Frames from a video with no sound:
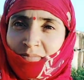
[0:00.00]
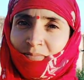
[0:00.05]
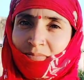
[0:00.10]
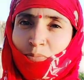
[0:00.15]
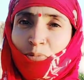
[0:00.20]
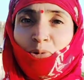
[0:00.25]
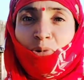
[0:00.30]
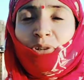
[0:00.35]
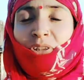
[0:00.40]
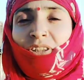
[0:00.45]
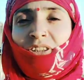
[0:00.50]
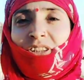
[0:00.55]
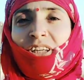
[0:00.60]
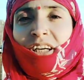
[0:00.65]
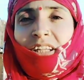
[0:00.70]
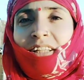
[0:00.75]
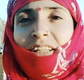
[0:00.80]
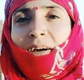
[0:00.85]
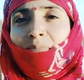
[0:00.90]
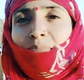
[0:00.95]
बहुत
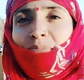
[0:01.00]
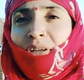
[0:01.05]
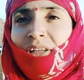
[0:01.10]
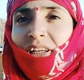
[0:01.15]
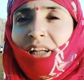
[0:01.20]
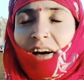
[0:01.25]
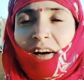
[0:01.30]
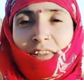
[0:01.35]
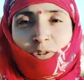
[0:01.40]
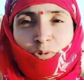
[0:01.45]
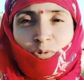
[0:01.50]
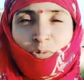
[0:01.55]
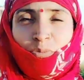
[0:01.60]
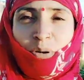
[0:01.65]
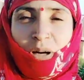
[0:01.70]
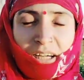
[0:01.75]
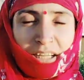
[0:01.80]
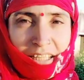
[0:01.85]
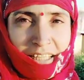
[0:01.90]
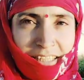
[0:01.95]
ज़्यादा गया हसुण बा
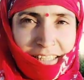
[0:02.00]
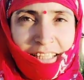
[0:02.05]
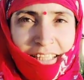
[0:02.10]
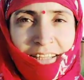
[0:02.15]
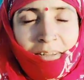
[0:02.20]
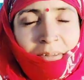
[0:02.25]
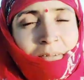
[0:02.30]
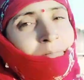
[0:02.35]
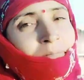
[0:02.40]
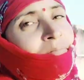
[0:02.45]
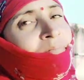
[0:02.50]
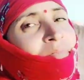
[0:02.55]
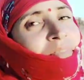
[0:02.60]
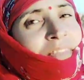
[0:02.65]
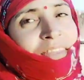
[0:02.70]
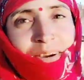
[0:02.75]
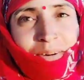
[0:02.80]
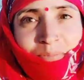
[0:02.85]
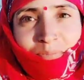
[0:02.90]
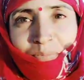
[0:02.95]
के लिए
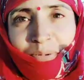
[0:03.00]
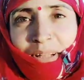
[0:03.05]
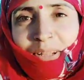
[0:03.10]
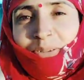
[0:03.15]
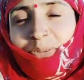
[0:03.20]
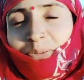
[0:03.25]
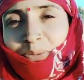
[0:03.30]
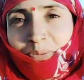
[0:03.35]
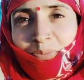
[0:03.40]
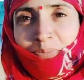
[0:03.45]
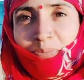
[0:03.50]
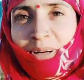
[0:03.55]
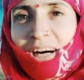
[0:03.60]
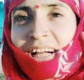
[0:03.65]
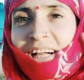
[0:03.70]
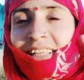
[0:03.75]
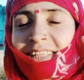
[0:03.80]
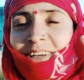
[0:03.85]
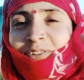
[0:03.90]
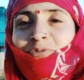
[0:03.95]
मन तो मैं
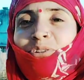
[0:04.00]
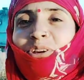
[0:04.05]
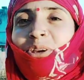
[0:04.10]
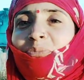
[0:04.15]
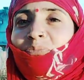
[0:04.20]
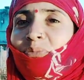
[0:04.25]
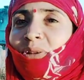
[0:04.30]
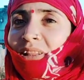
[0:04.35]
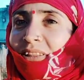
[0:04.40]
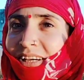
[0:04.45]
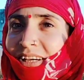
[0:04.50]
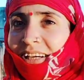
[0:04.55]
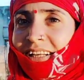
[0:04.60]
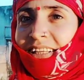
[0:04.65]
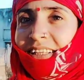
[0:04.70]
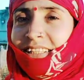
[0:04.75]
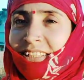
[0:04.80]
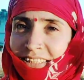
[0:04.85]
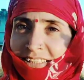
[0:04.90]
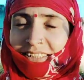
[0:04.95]
चाहूँ कि मिलता
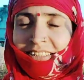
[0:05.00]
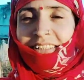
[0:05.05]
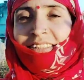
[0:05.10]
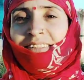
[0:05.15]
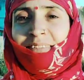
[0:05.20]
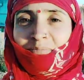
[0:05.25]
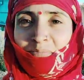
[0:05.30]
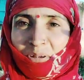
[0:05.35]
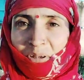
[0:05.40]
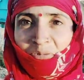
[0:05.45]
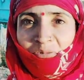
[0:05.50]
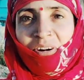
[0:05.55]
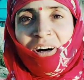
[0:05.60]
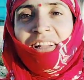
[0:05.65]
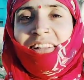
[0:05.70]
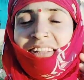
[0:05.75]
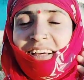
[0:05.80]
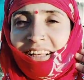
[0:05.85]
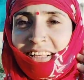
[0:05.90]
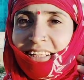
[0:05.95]
रही भगवान
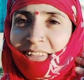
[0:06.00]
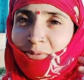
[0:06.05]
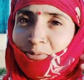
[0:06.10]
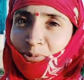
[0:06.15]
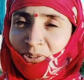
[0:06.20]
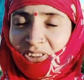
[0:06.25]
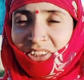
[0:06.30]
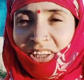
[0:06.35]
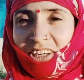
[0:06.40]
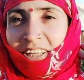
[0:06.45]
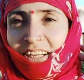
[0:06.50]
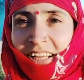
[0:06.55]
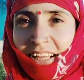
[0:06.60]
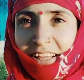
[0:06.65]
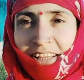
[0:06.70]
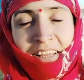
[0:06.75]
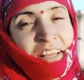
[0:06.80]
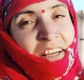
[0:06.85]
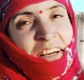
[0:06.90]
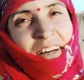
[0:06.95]
ताने खुश रखे
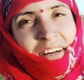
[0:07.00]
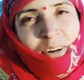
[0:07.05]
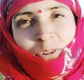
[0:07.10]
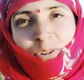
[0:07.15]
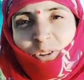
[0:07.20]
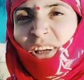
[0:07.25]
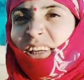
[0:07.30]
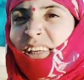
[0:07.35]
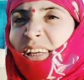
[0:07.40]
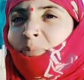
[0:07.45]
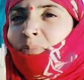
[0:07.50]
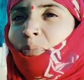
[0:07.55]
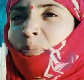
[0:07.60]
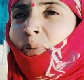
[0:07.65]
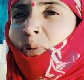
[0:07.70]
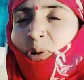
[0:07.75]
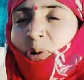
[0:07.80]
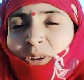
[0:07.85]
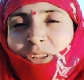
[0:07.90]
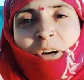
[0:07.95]
और ते
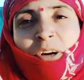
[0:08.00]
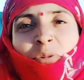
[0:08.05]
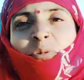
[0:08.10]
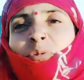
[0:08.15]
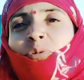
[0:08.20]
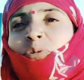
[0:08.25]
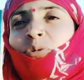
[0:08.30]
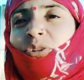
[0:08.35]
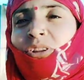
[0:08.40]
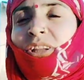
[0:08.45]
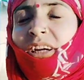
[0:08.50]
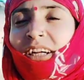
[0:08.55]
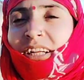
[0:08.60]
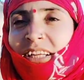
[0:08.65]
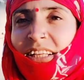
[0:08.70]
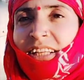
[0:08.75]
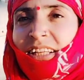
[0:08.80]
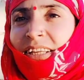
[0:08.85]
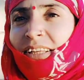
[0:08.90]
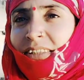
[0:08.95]
बोंकता रो कुत्ते की
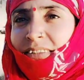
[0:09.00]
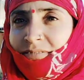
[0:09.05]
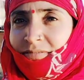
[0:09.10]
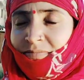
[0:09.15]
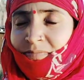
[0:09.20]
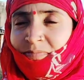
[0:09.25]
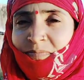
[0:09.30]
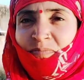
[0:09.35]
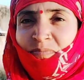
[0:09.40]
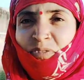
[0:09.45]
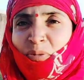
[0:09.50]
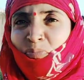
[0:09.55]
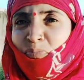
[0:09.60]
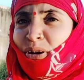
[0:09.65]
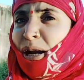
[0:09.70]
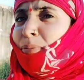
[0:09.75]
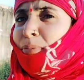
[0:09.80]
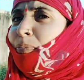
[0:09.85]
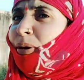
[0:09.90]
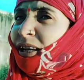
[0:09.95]
नहीं
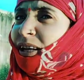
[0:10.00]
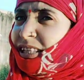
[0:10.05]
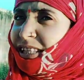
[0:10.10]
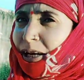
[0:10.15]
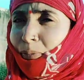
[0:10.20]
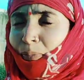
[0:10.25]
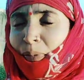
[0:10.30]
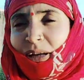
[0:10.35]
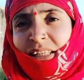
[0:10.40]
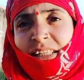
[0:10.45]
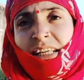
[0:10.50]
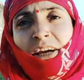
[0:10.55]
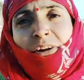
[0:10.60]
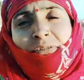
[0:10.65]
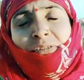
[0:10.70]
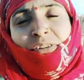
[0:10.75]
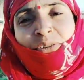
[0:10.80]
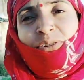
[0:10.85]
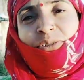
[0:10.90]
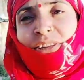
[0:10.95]
मेरा पाछा पाछा ही
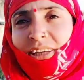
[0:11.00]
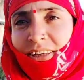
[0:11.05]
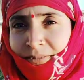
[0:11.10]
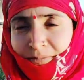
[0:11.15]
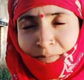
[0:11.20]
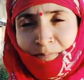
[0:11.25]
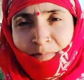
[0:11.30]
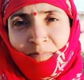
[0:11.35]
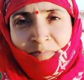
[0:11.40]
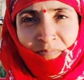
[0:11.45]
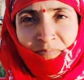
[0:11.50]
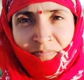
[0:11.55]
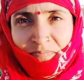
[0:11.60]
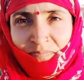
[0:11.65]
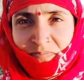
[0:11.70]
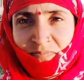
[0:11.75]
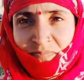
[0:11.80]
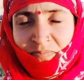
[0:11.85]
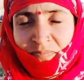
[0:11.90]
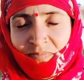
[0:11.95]
फिरोते
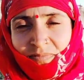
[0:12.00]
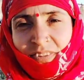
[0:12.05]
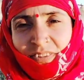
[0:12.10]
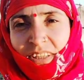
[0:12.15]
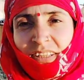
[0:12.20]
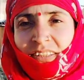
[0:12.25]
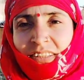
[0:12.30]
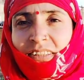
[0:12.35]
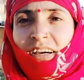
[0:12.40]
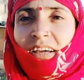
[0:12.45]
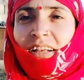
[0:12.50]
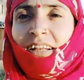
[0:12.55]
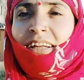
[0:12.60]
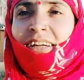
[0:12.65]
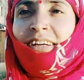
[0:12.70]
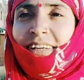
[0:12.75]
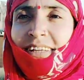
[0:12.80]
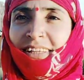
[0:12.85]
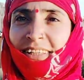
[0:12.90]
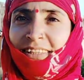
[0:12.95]
तारी
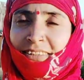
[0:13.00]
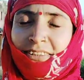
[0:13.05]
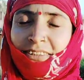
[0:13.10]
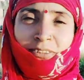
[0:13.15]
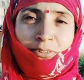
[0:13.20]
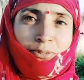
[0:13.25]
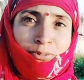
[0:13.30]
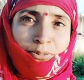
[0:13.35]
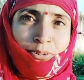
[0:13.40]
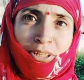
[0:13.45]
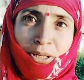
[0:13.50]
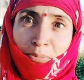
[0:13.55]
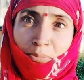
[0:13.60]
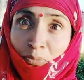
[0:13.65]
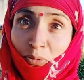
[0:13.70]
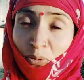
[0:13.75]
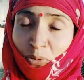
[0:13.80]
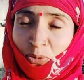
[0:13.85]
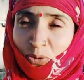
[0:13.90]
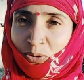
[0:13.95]
कंडीशन हो रही है
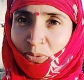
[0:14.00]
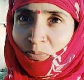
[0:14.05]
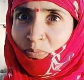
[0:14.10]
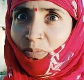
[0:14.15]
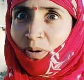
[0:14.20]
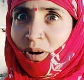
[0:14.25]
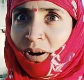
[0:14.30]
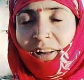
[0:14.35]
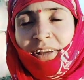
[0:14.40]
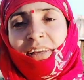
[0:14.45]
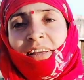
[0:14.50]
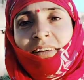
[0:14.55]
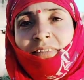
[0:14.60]
बहुत माड़ी